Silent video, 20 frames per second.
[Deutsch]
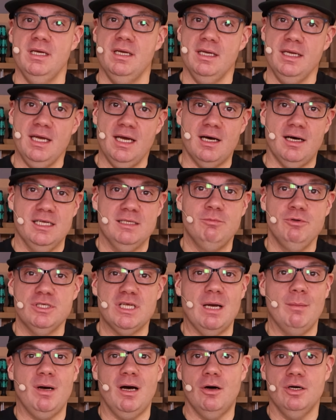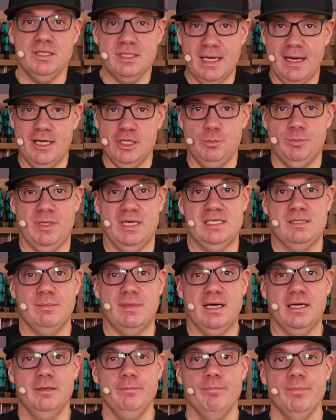Ja, es muss aber auch da Spaß
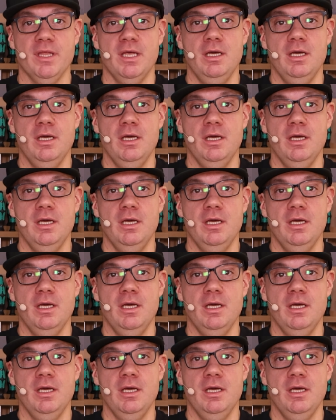machen.